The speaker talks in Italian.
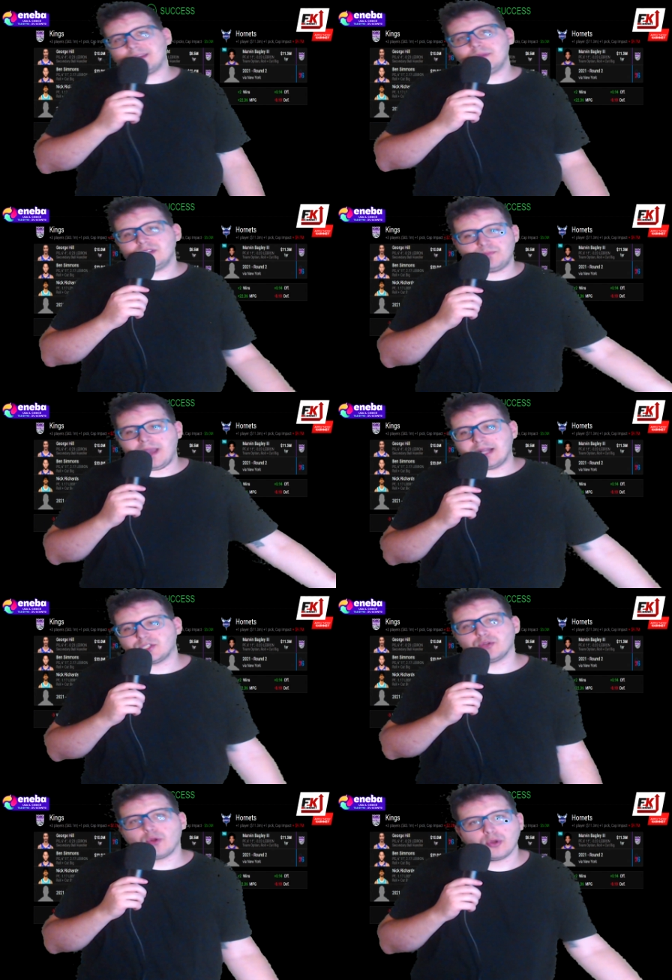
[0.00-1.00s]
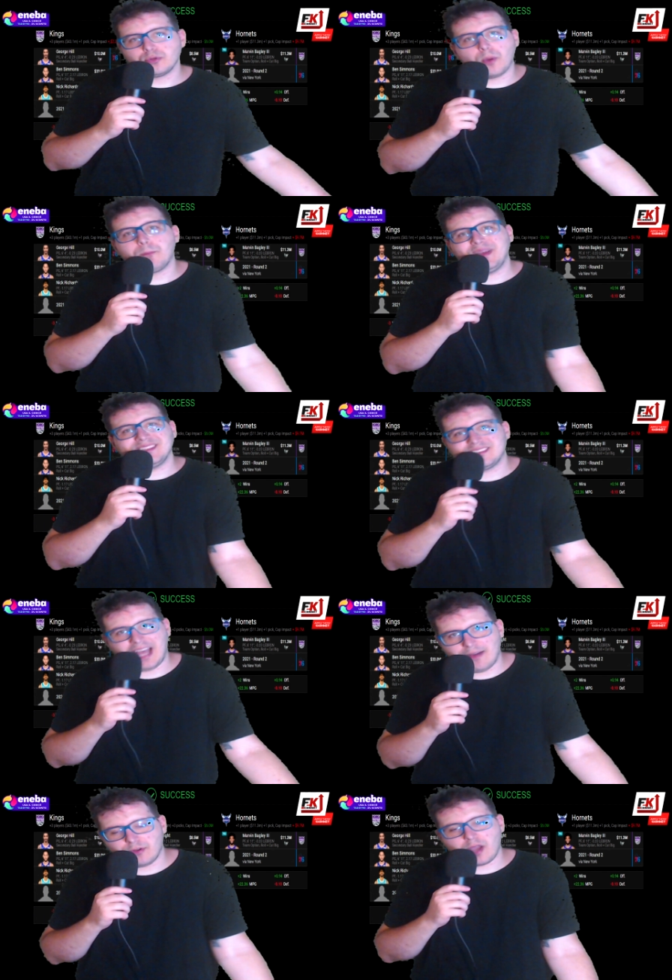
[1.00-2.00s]
mi dispiace, non, non
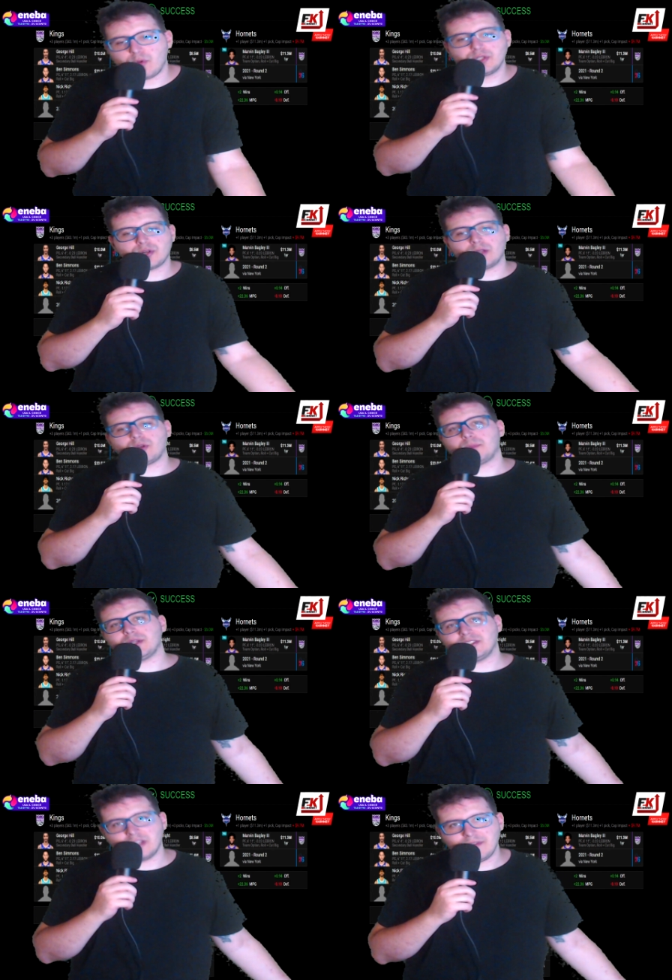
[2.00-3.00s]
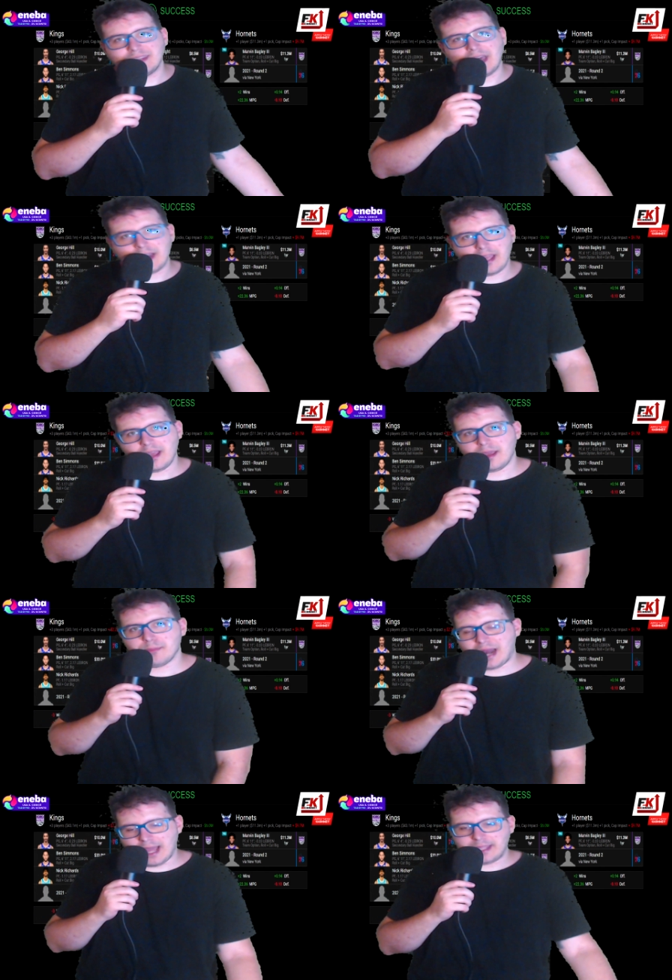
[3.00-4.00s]
pensavo che quel giocatore potesse diventare
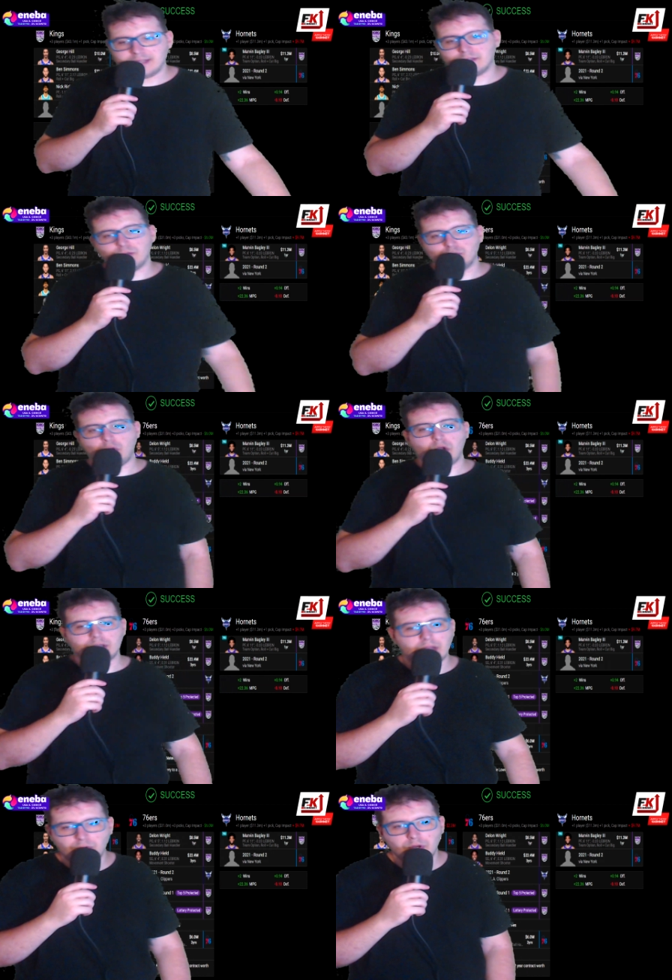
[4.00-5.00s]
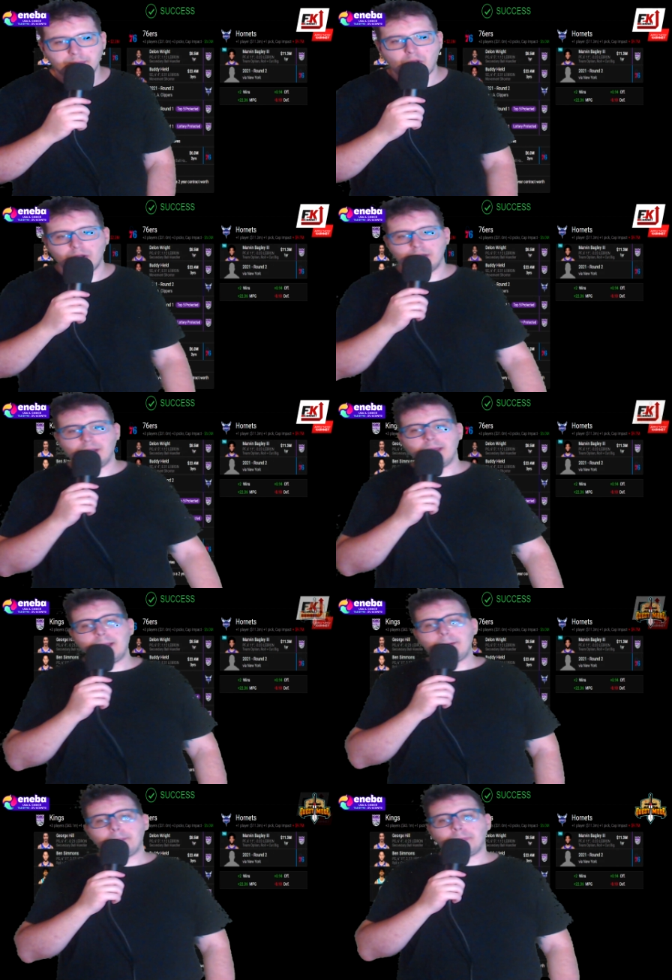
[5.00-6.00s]
Bryant o Jordan o LeBron.
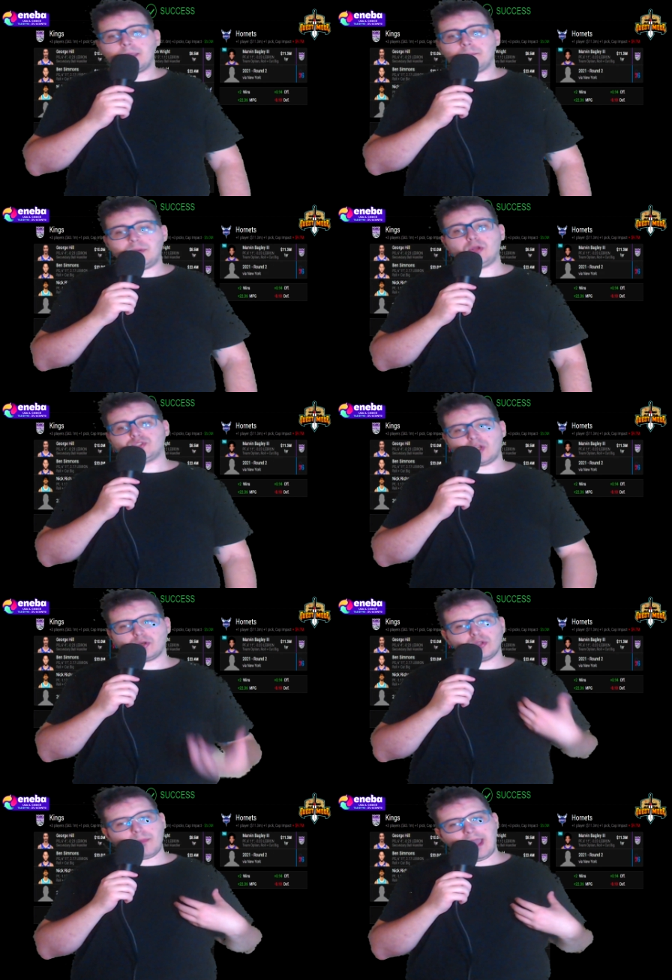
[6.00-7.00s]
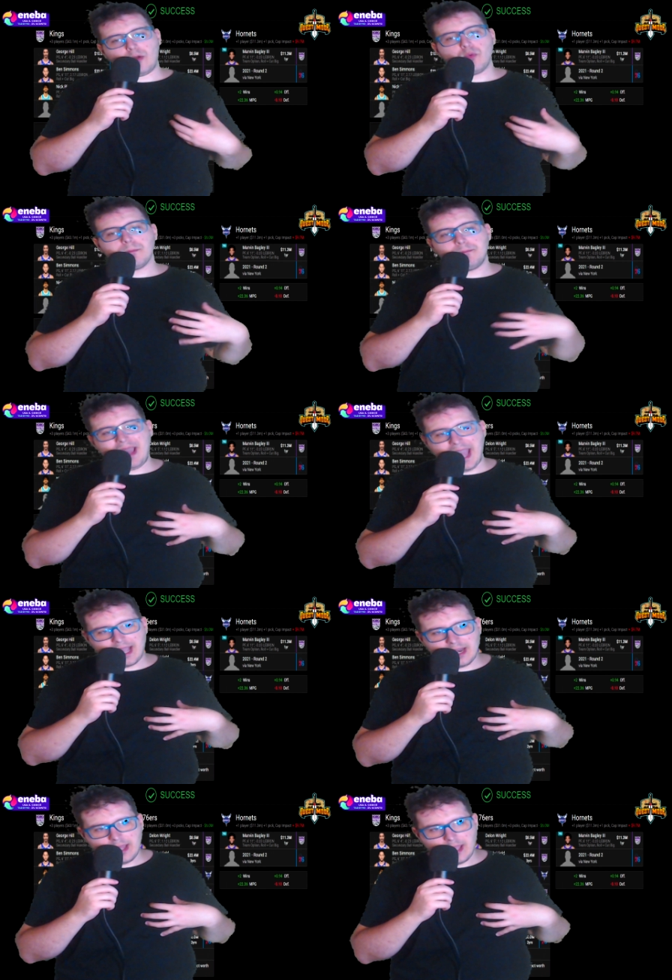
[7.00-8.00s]
Però, secondo me, un
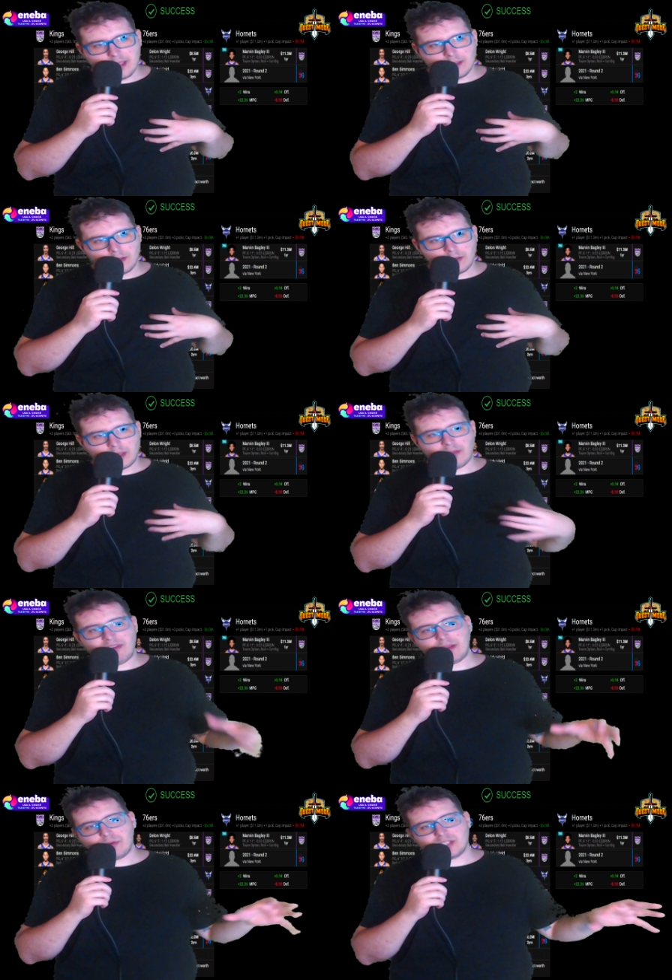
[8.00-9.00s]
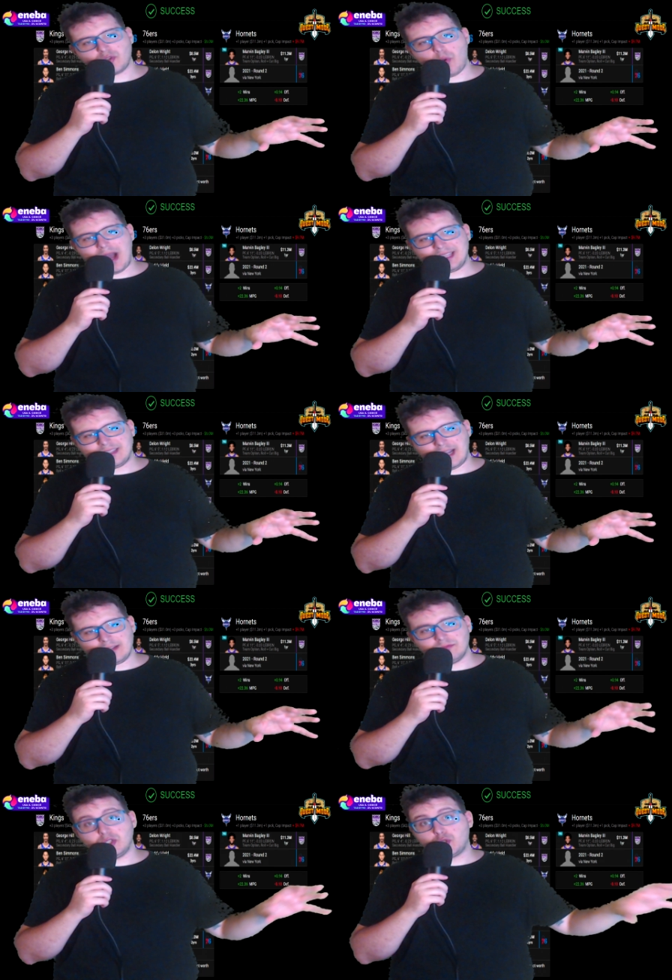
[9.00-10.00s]
Bagley che va in una squadra
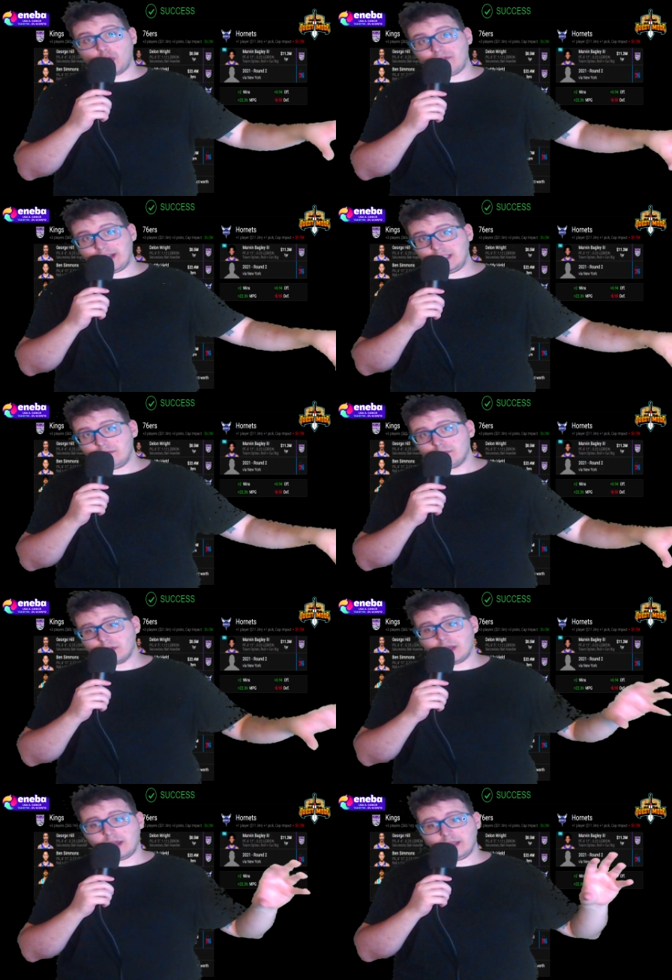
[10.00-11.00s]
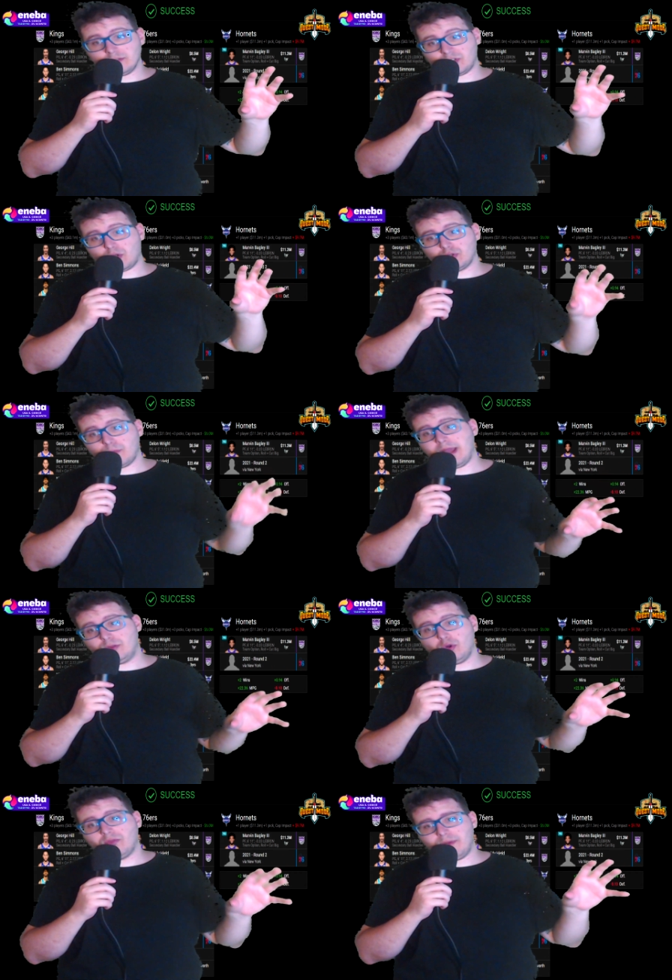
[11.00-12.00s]
di giovani, e secondo me
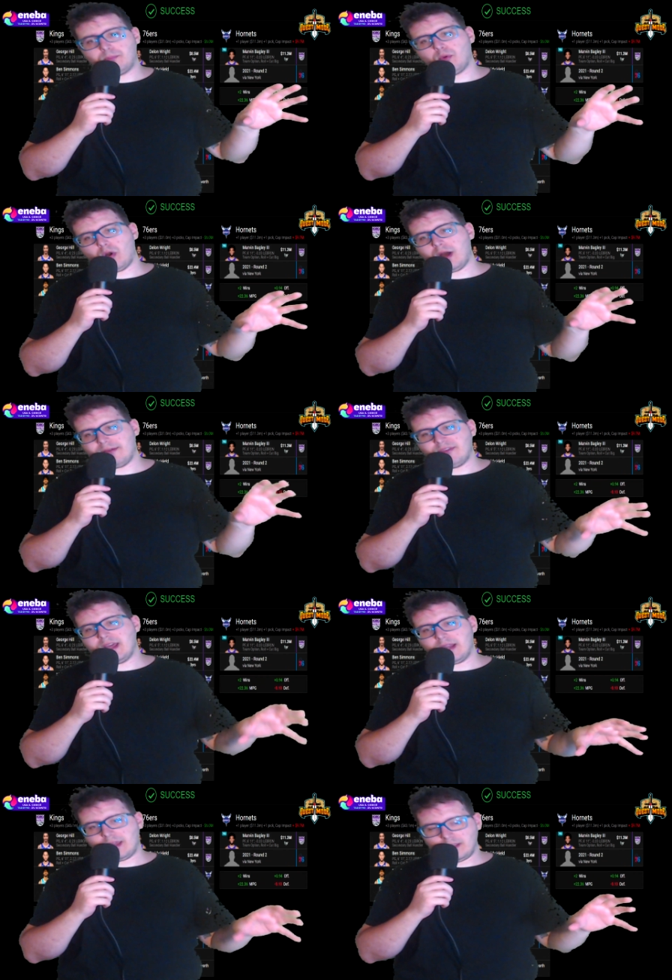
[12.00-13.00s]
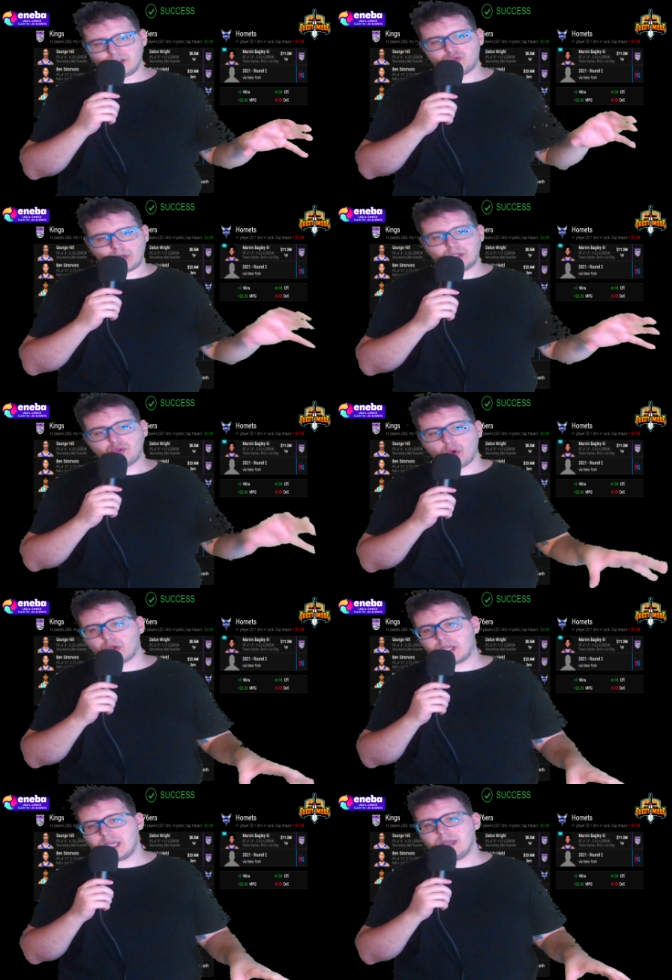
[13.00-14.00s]
dove può avere i suoi
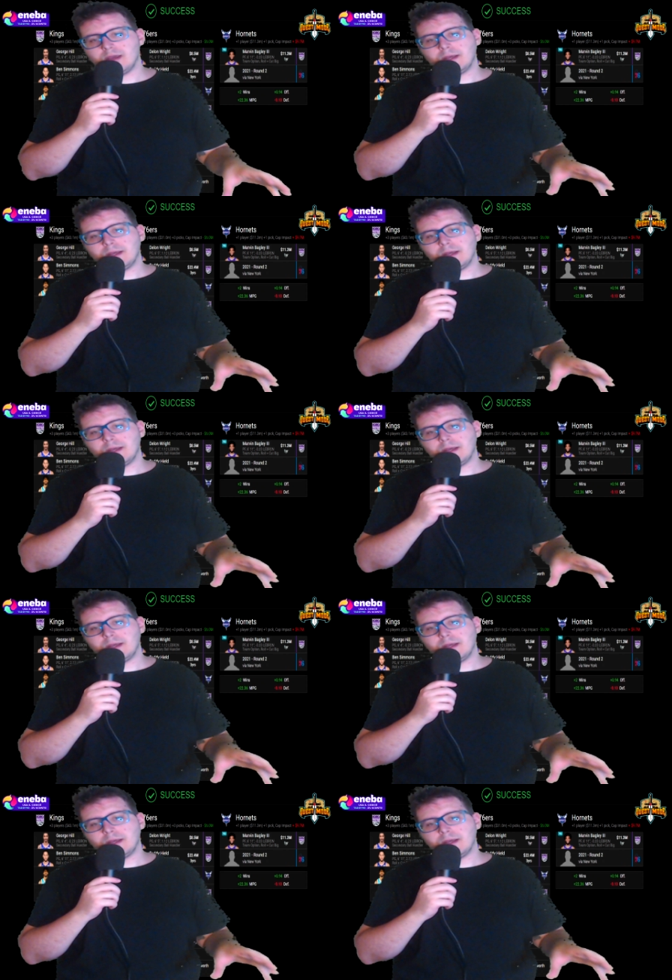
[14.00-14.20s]
tocchi,